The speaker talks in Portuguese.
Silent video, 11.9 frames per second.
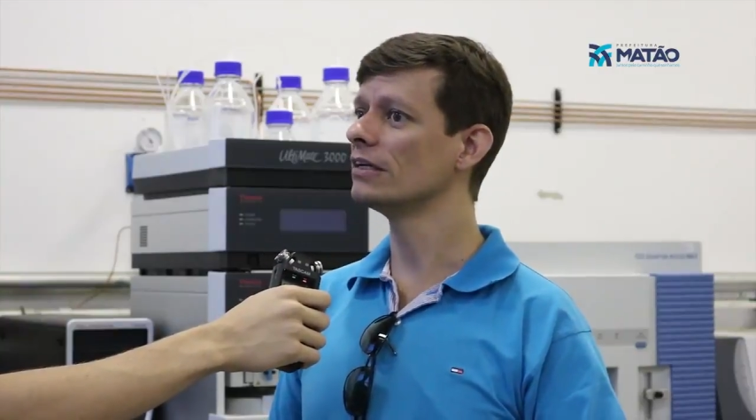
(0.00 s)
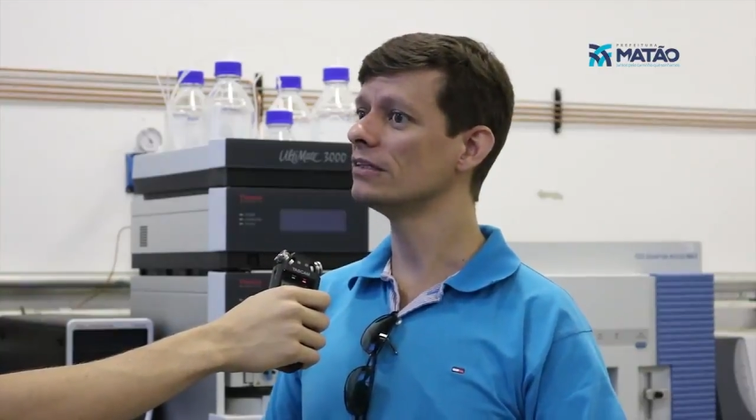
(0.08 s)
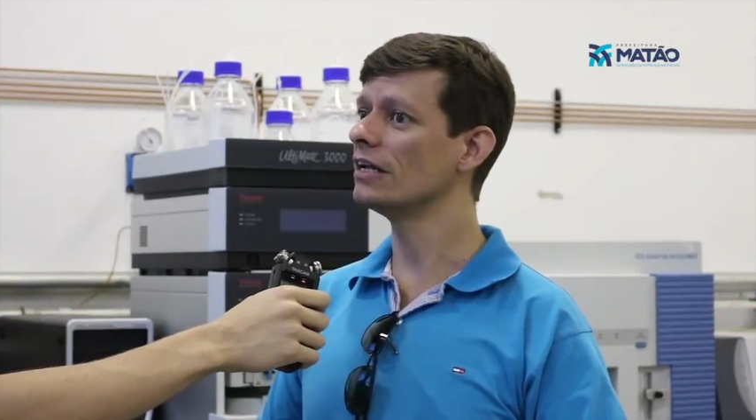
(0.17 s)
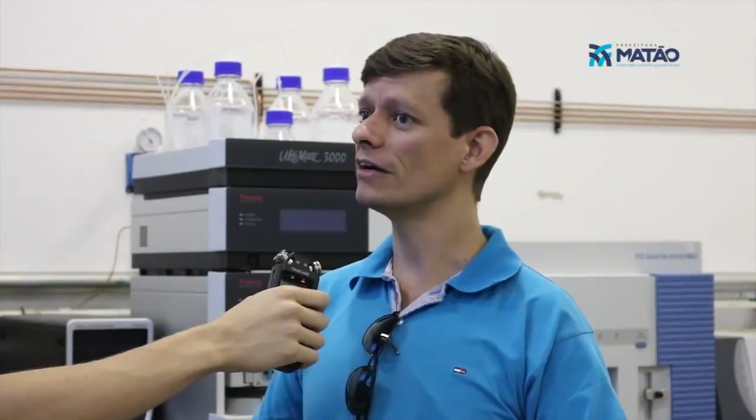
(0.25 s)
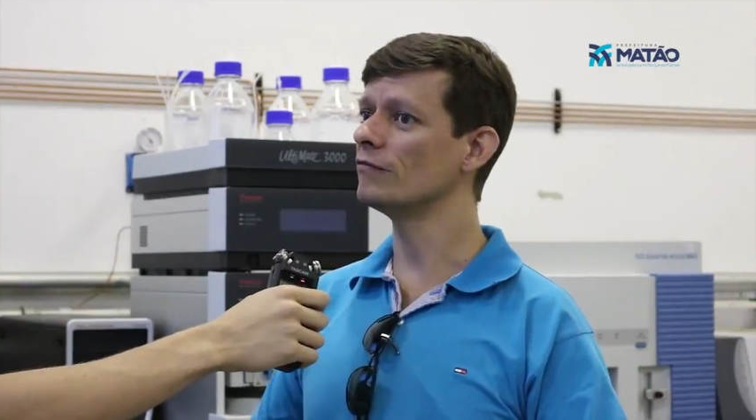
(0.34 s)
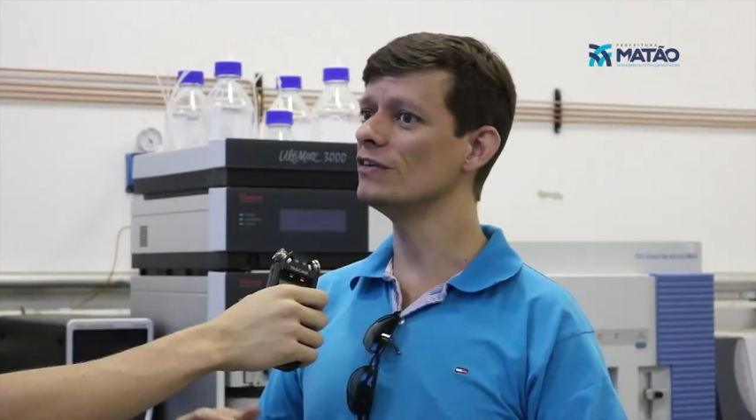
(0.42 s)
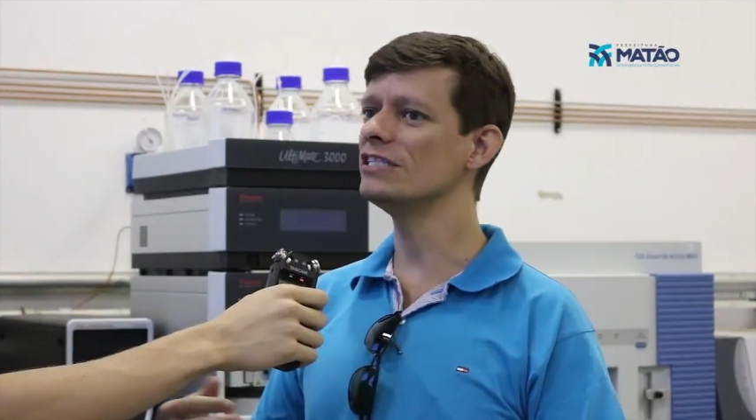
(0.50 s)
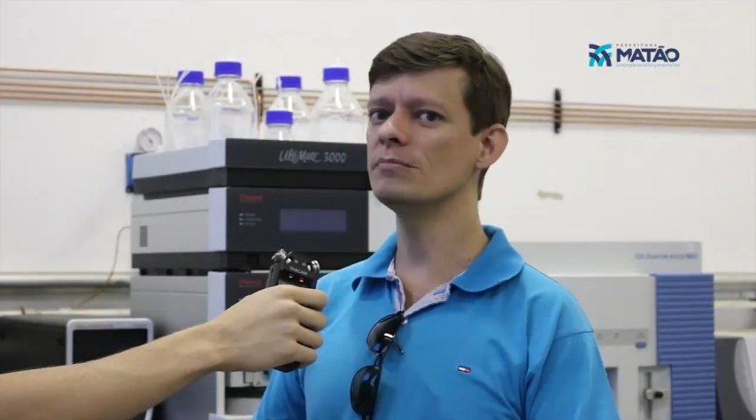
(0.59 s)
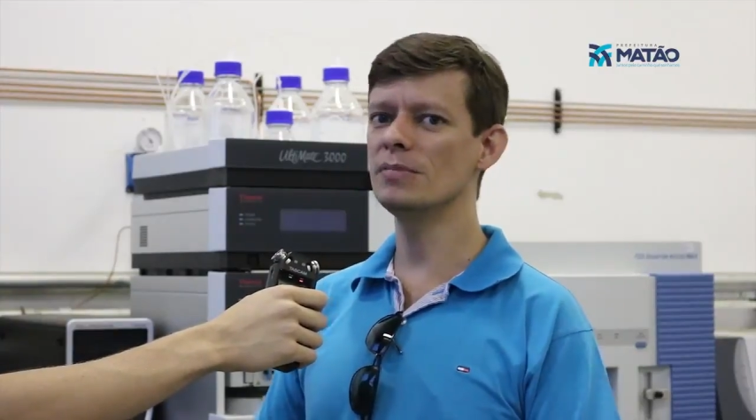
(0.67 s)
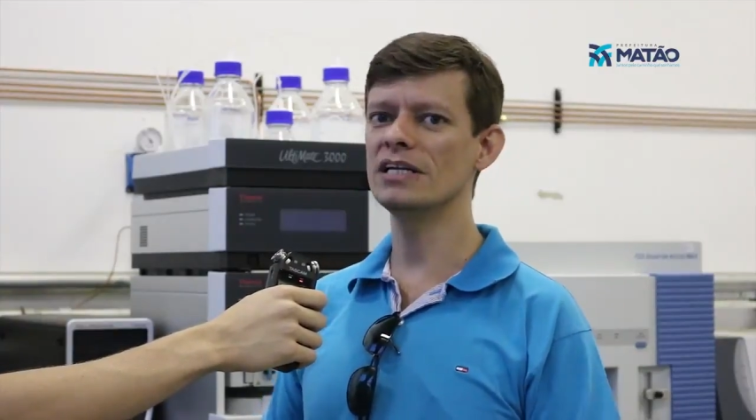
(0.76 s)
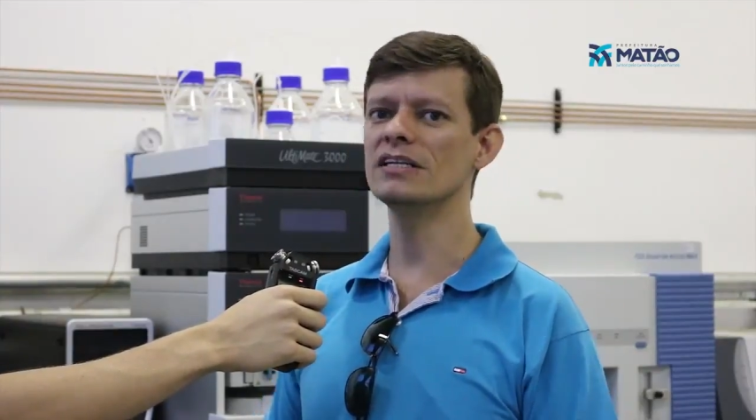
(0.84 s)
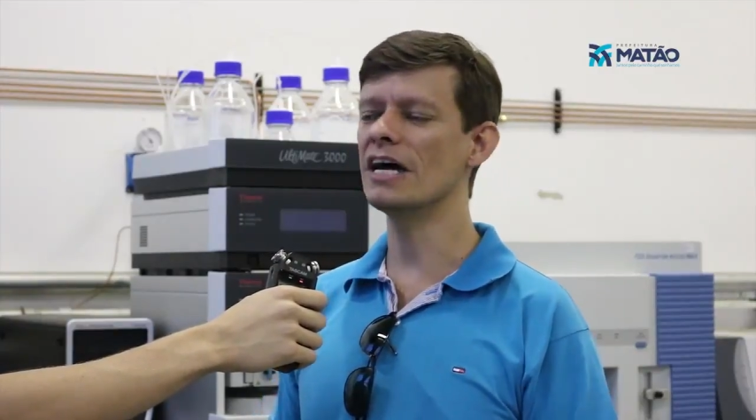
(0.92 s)
dar
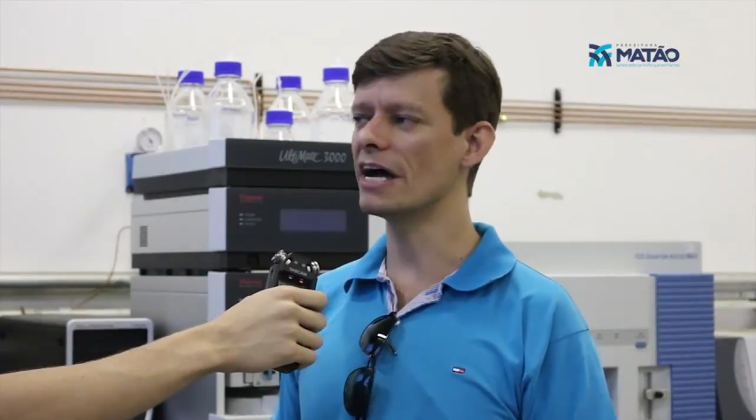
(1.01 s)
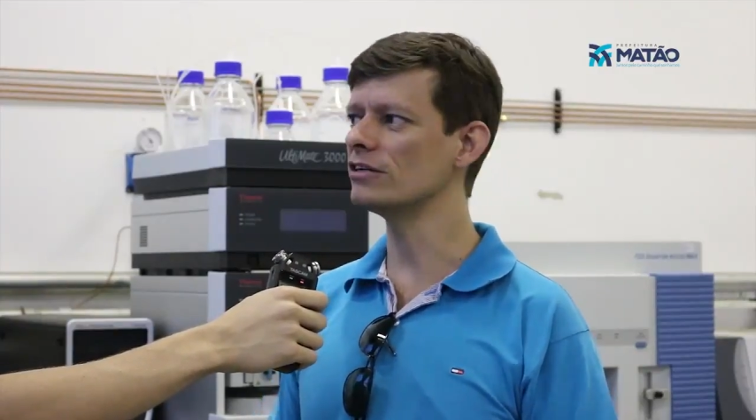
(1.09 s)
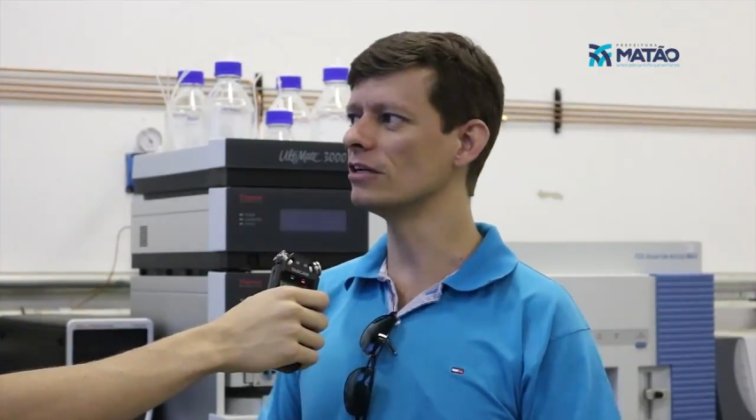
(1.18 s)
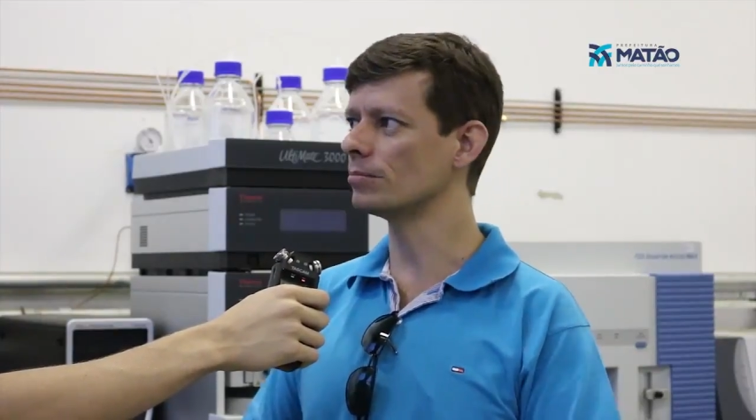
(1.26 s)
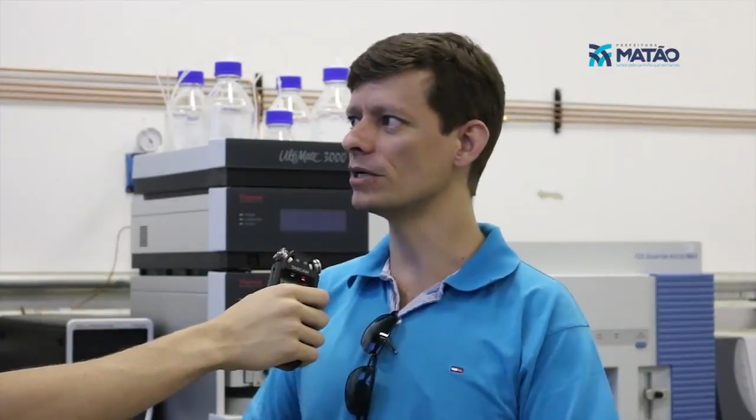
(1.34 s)
visibilidade né,